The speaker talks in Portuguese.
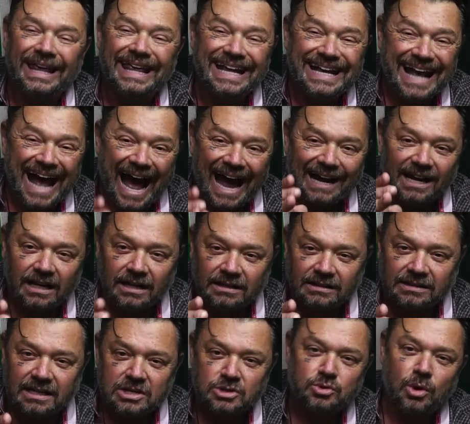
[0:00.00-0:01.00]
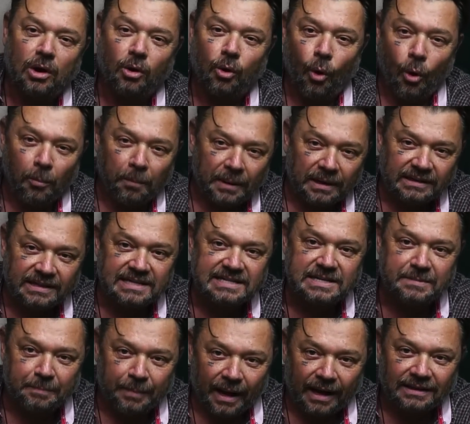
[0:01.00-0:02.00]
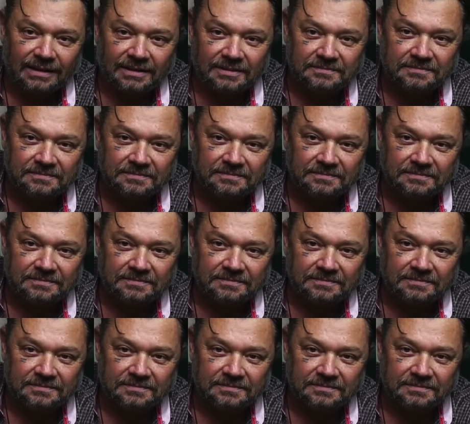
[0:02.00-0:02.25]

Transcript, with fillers: e garanta sua compra antecipada.